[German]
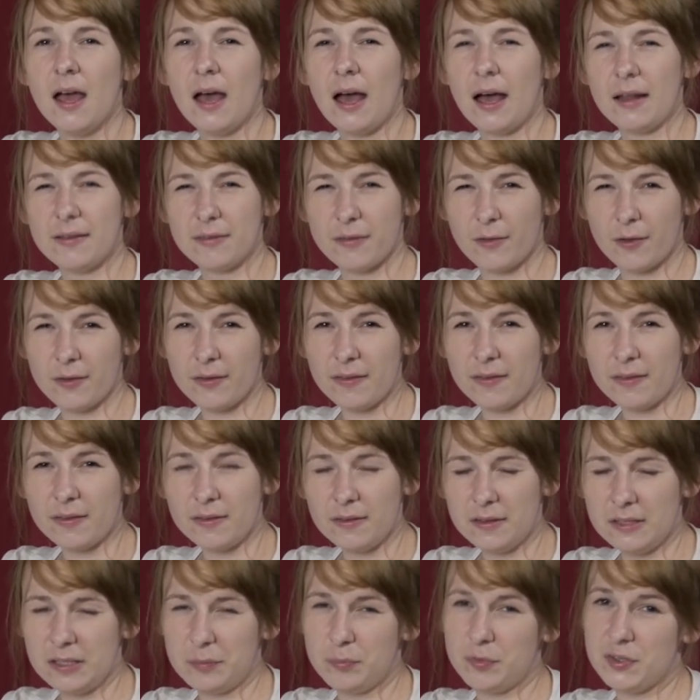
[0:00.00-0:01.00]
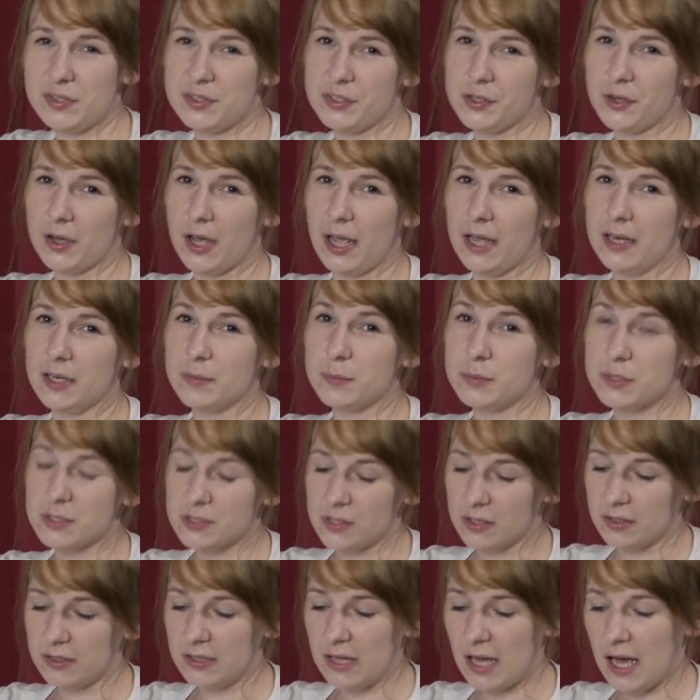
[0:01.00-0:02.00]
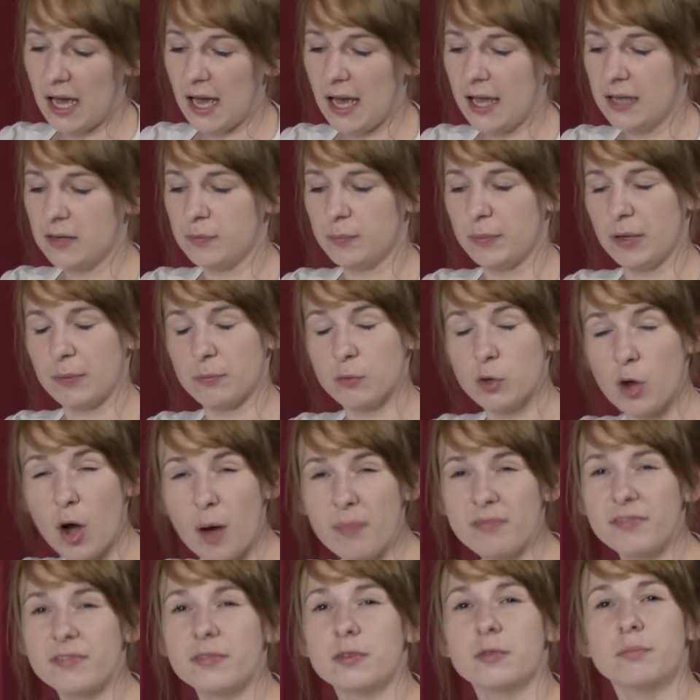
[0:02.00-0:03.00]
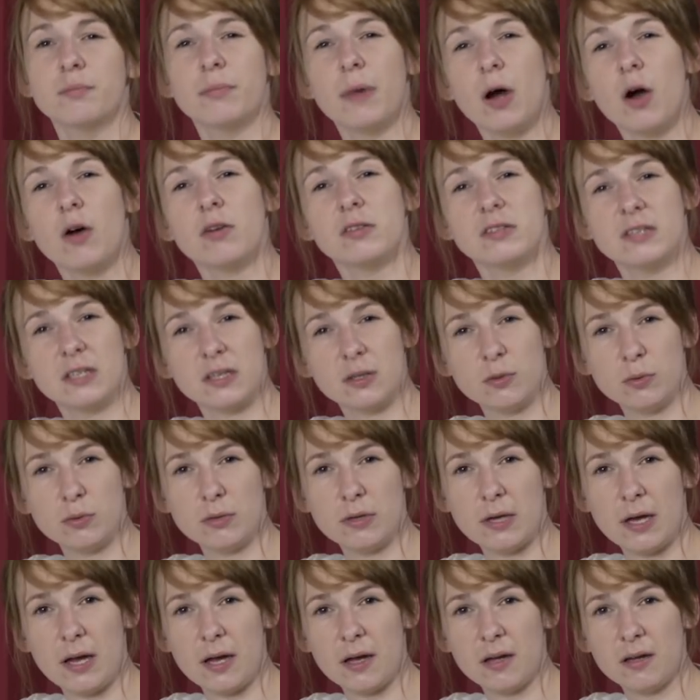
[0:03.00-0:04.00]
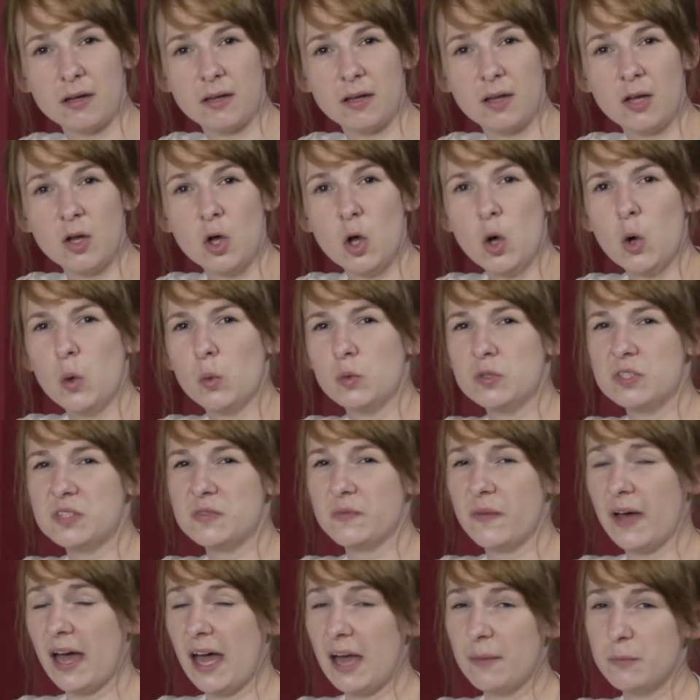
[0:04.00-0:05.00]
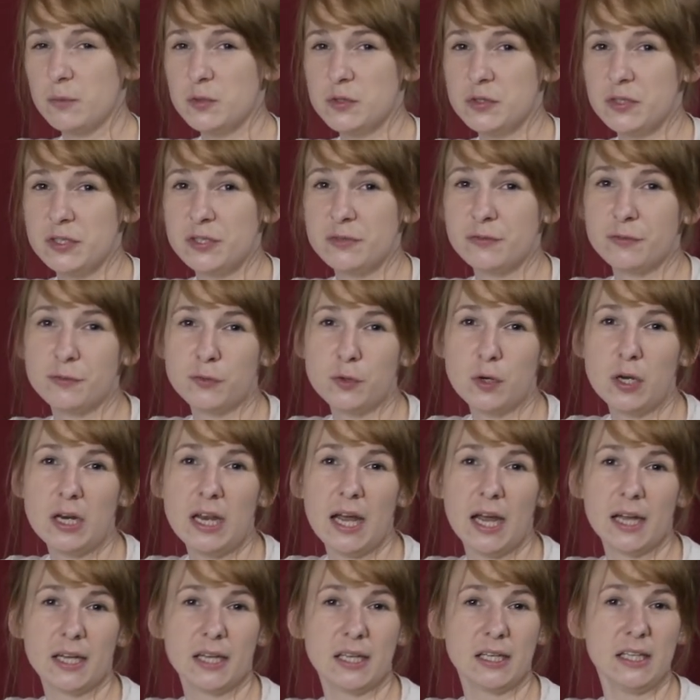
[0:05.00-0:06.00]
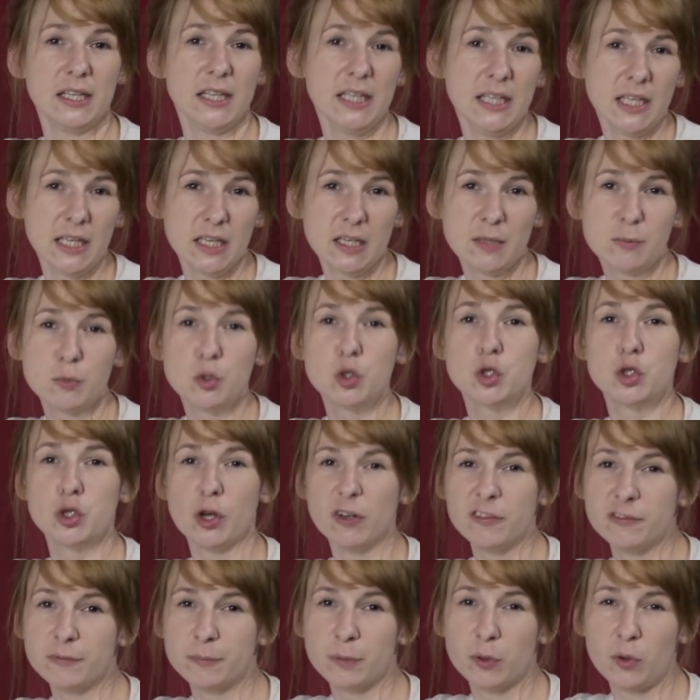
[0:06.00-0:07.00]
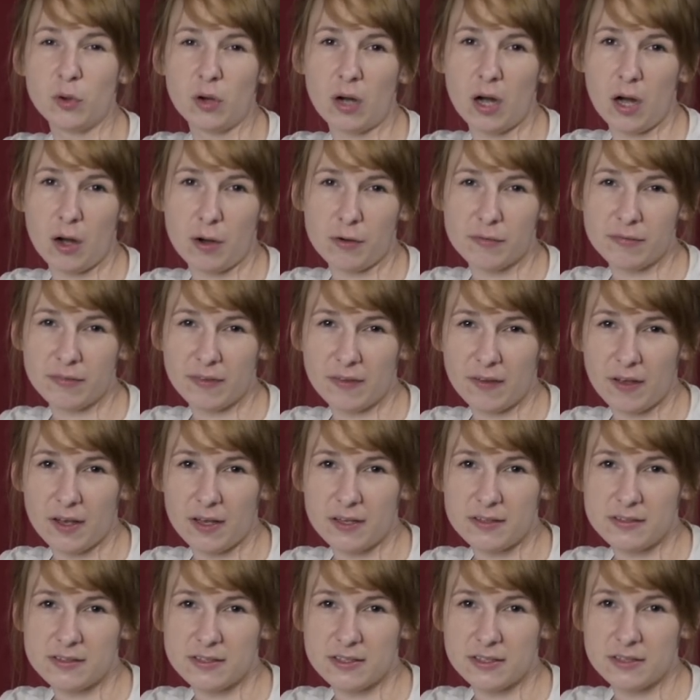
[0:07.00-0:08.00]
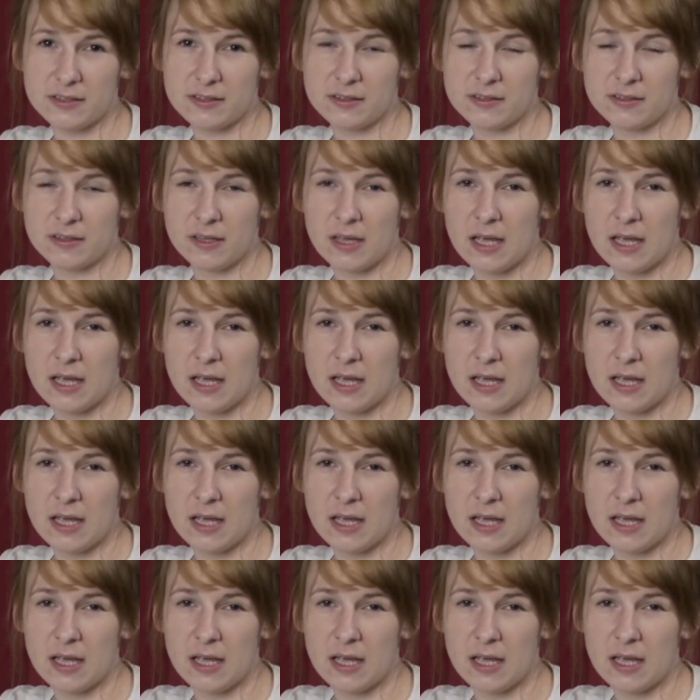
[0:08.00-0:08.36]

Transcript: Ansonsten gibt es noch eine Besonderheit beim Kopf und Bauch der Kuller. Und zwar müsst ihr die Vorlage hier im Stoffbruch aufzeichnen.